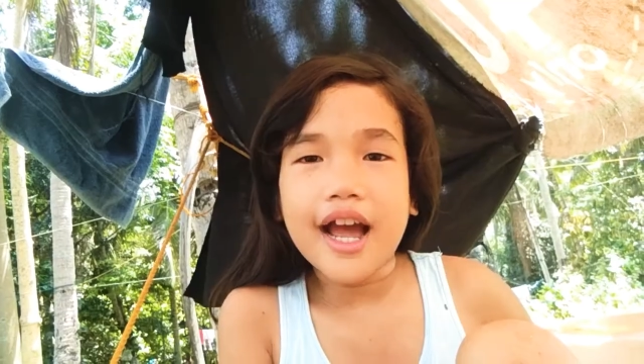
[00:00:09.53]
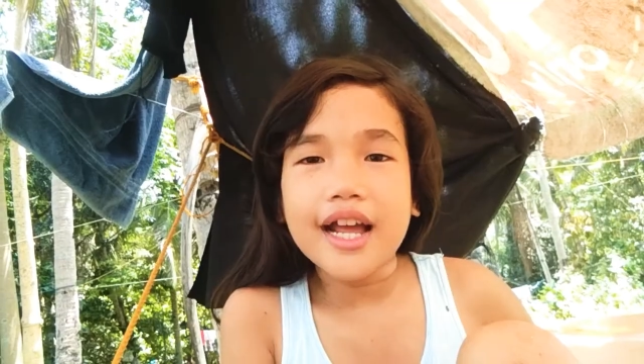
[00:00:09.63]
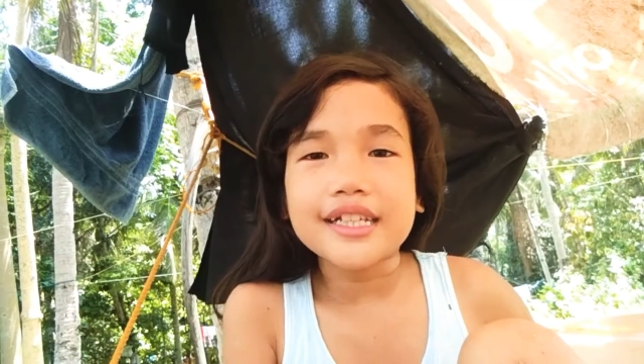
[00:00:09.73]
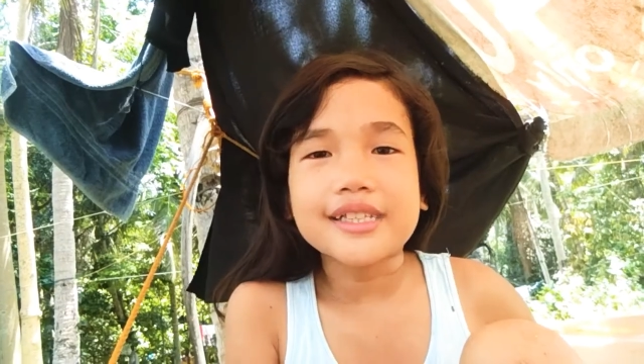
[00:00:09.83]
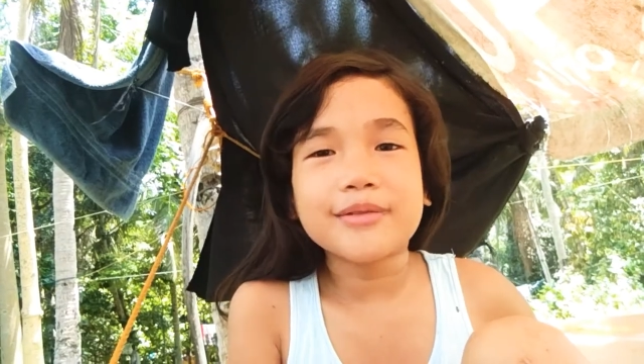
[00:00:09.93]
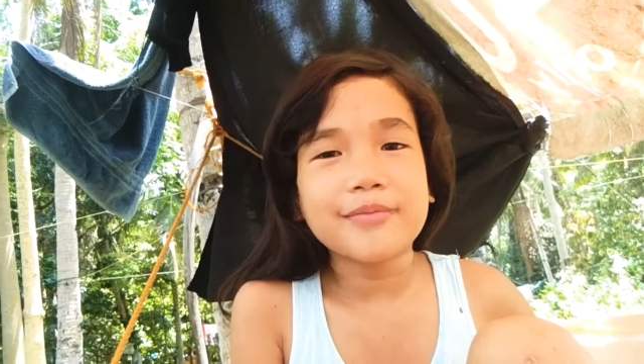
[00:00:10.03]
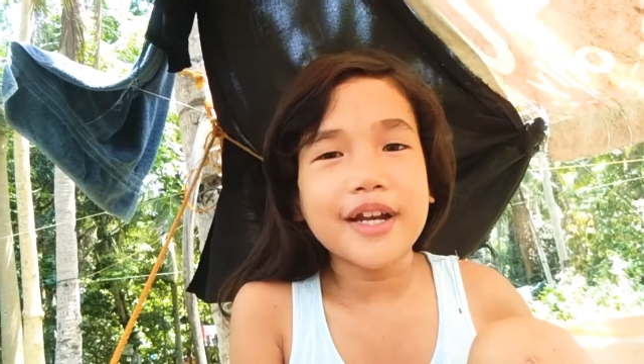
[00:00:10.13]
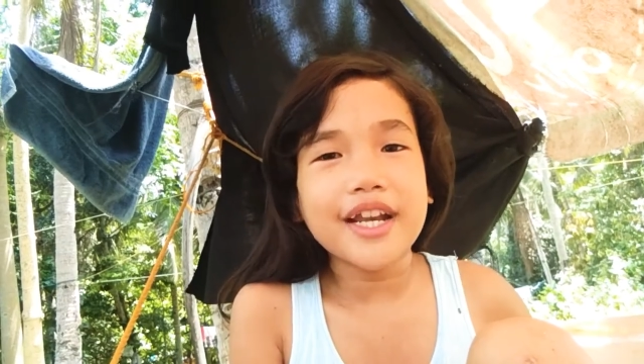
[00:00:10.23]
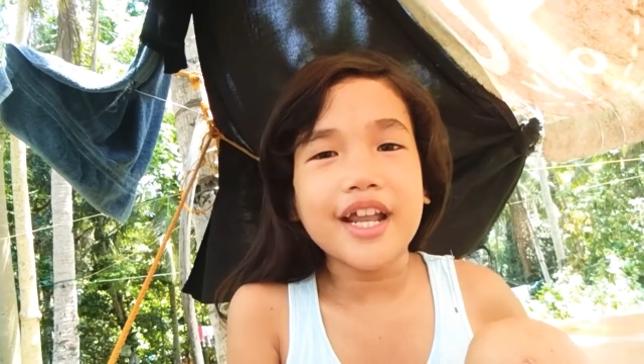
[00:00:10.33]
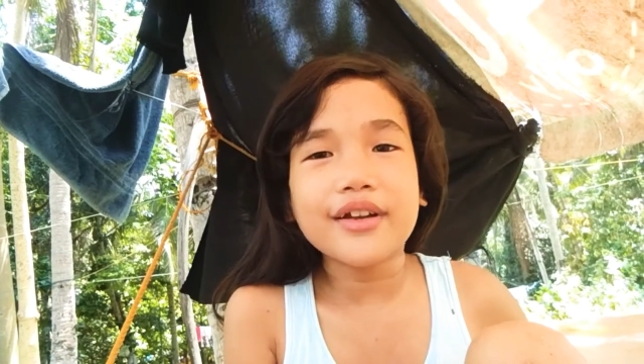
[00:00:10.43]
Guys,
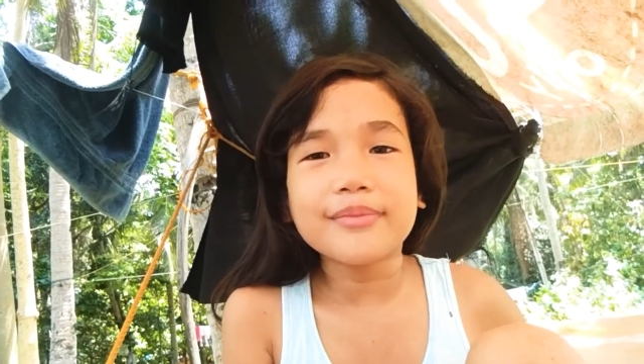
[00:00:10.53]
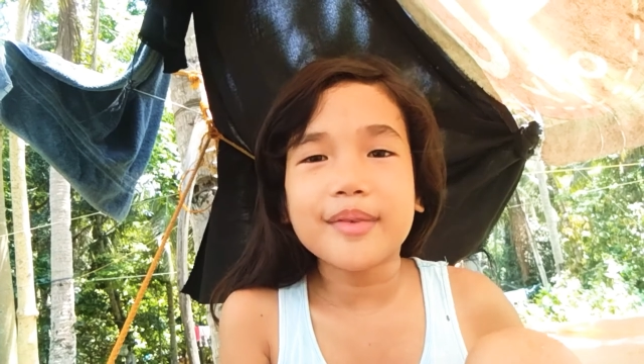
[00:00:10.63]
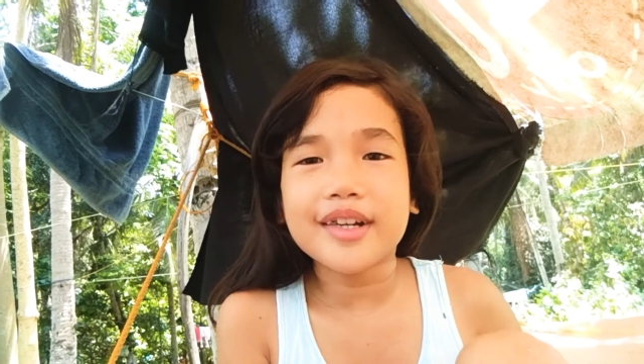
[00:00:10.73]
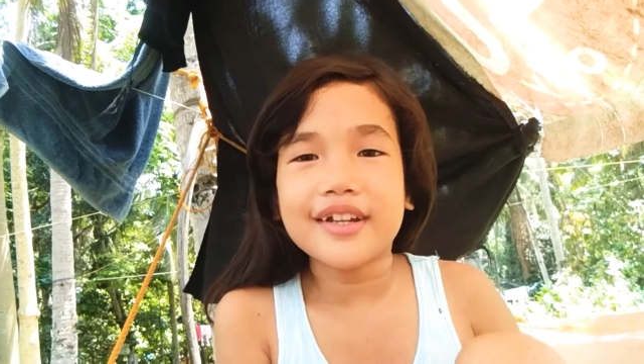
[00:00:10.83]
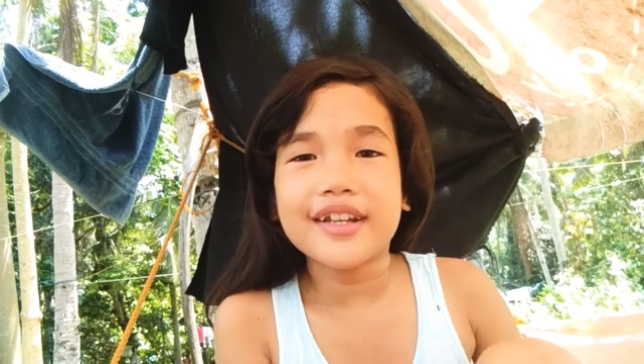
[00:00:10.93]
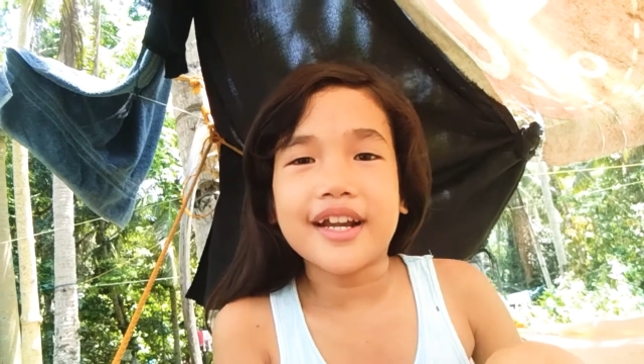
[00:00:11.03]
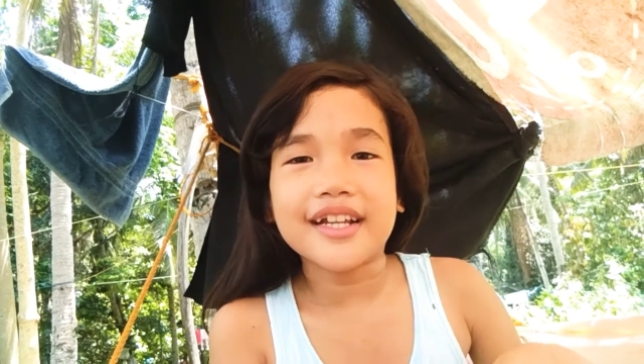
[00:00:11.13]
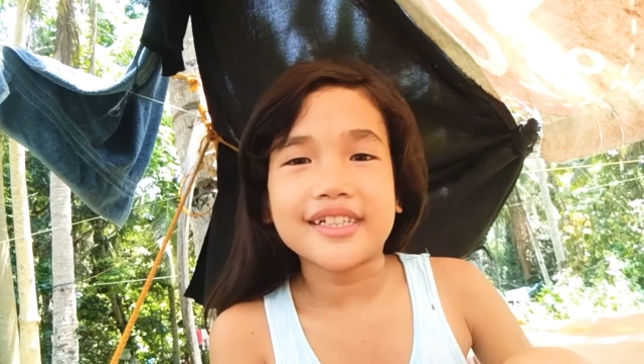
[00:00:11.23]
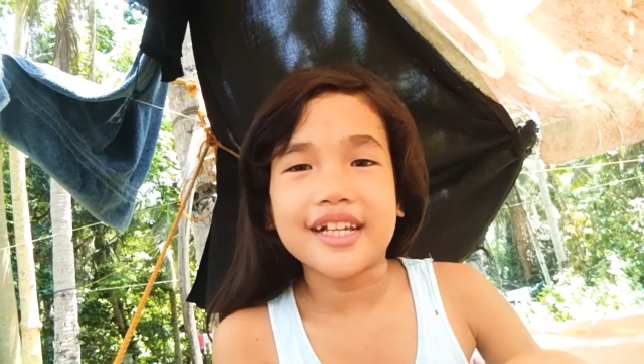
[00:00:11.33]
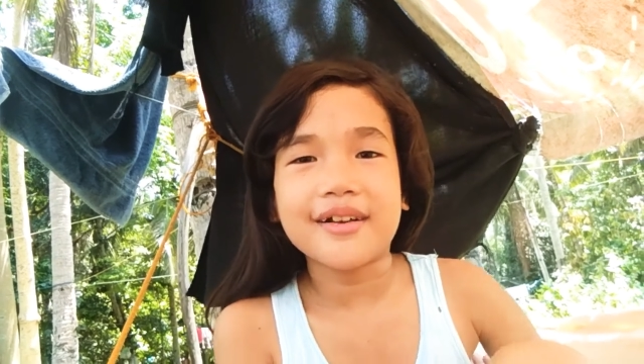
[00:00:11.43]
brand out maganda
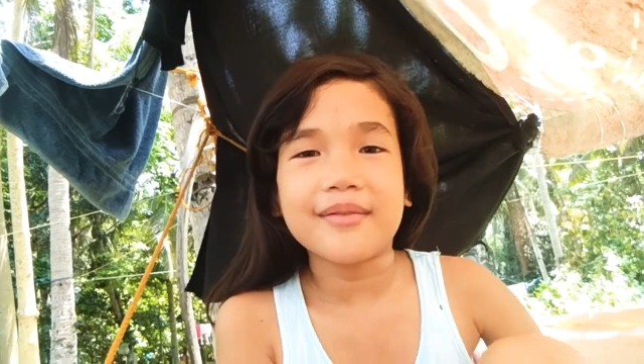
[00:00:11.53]
sa